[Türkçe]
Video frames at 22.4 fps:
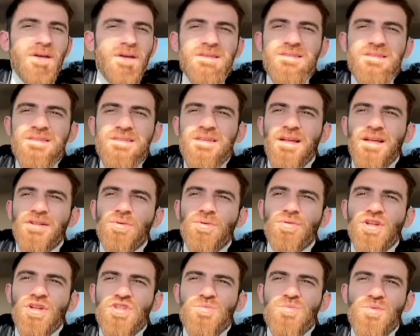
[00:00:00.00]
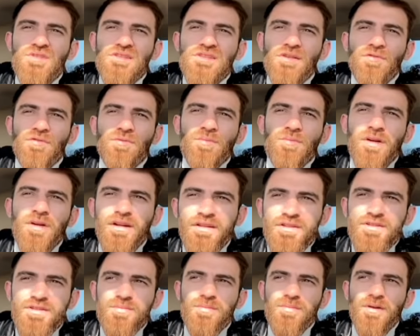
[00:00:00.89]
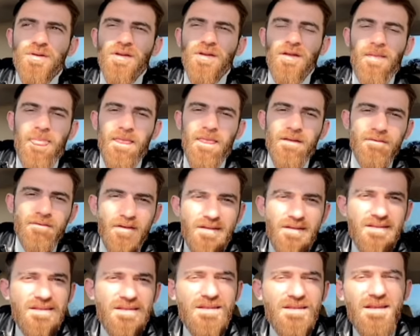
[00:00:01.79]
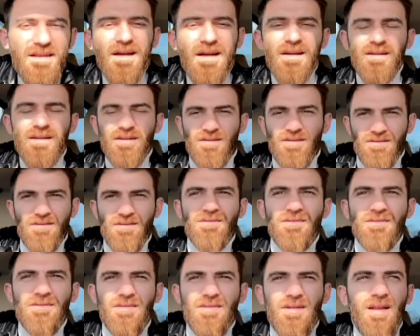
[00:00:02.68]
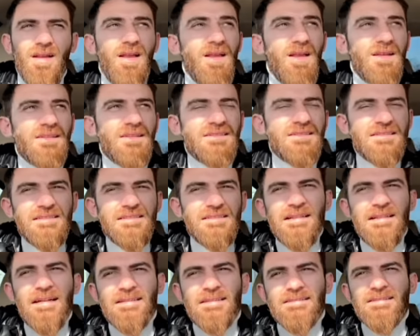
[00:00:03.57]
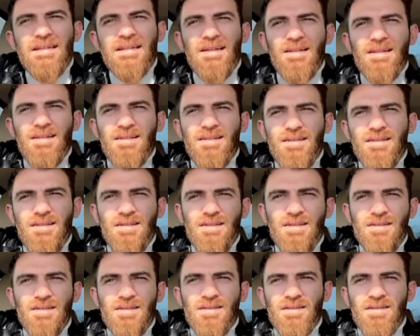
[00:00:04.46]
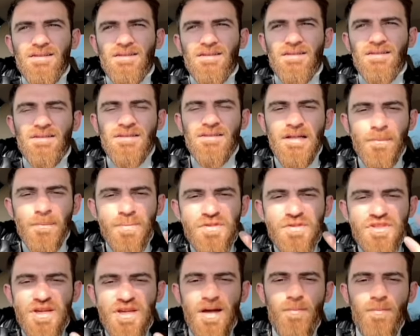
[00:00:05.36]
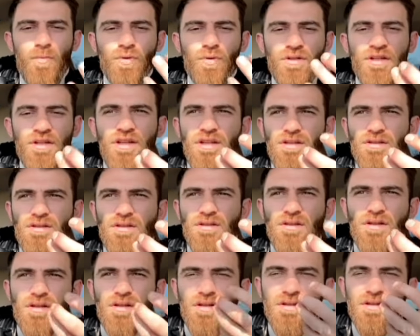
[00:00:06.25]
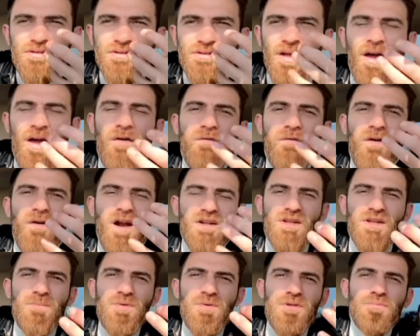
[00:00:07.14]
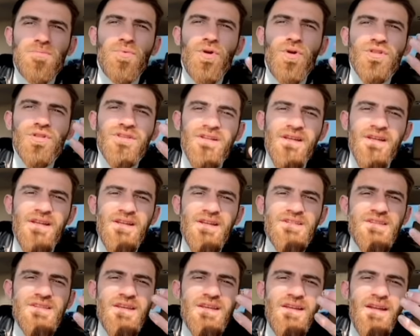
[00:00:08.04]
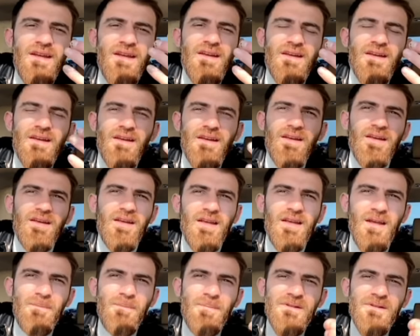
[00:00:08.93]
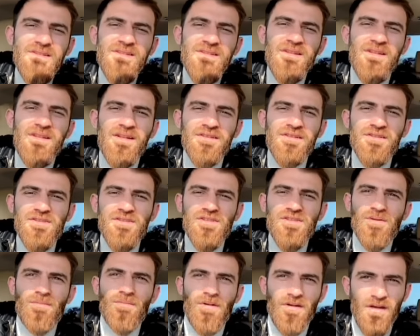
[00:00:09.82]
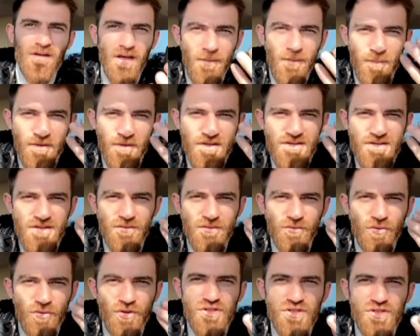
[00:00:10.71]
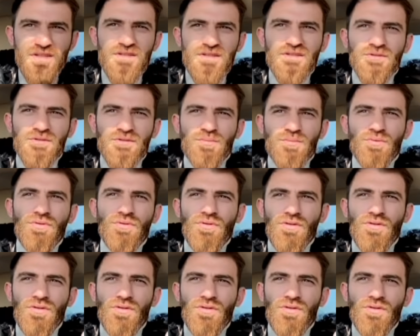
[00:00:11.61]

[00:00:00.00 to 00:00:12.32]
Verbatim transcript: Ben siyahla uğraşmayı seviyorum kardeşim. Ve siyah siyahta e, yapacağım olayın daha farklı bir boyuta geleceğine hepinizi inandıracağım. Hepiniz göreceksiniz bunu.